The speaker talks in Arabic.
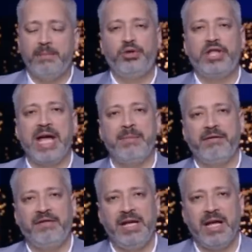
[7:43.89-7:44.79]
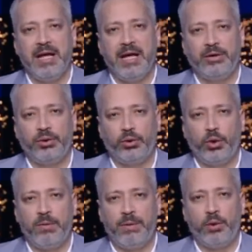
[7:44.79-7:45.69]
متهمه فيه
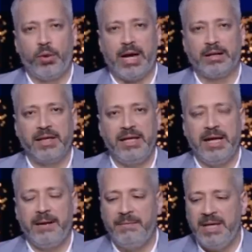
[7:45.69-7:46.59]
الدكتور مبروك عطيه